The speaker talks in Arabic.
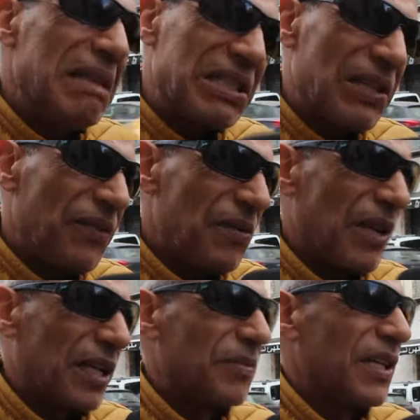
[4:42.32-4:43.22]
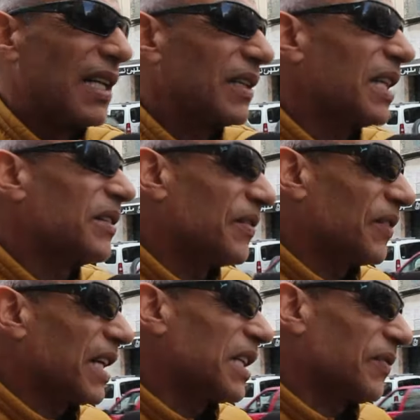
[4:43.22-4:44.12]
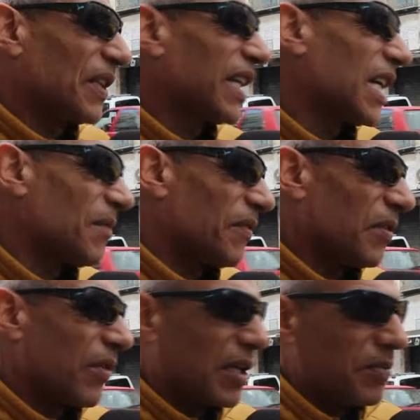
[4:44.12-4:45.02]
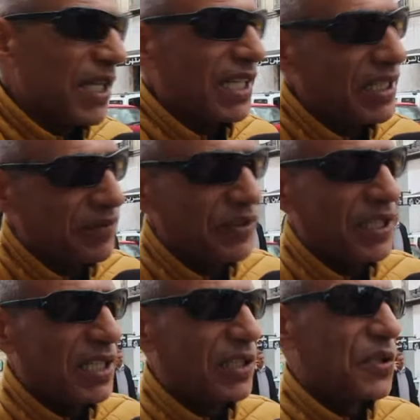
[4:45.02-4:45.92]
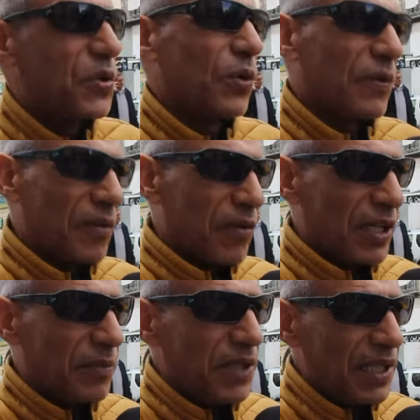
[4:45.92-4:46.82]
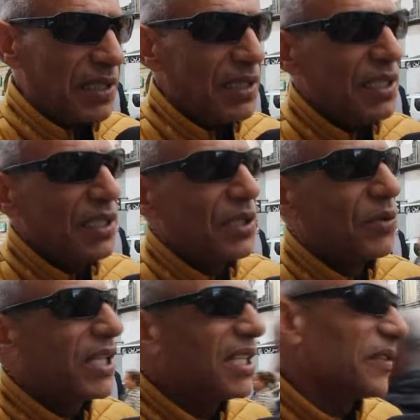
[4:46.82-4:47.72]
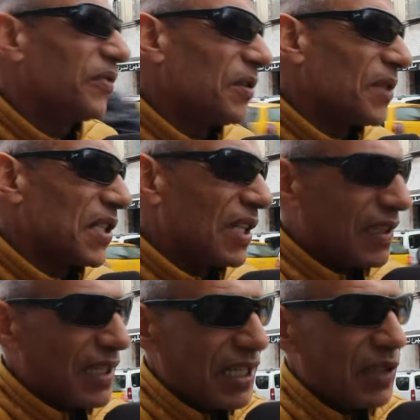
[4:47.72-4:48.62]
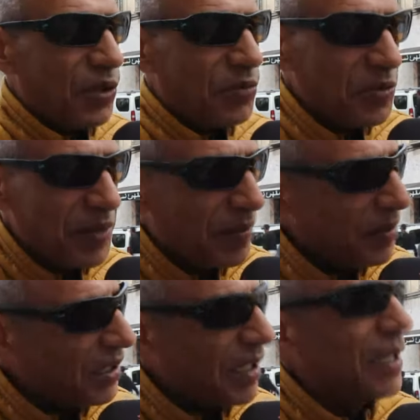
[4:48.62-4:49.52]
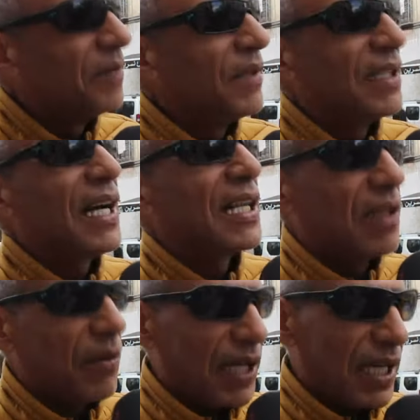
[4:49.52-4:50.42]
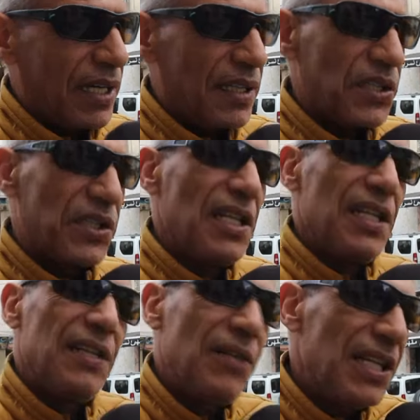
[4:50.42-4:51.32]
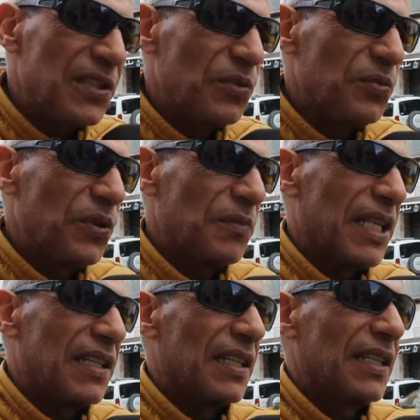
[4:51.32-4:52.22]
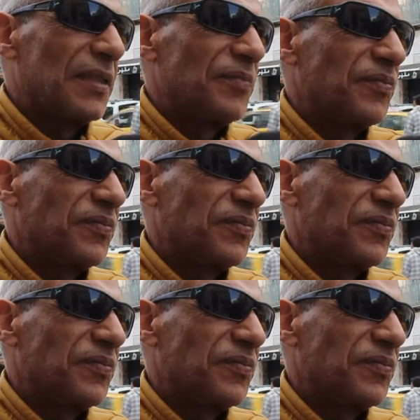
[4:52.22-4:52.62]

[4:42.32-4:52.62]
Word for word: برشا فوضى كبيره كان كانك في الكرهبه فوضى كبيره كانك في كانك السوق فوضى كبيره وكانك في وسيله نقل عمومي معناتها حدث ولا حرج ولات امور معناتها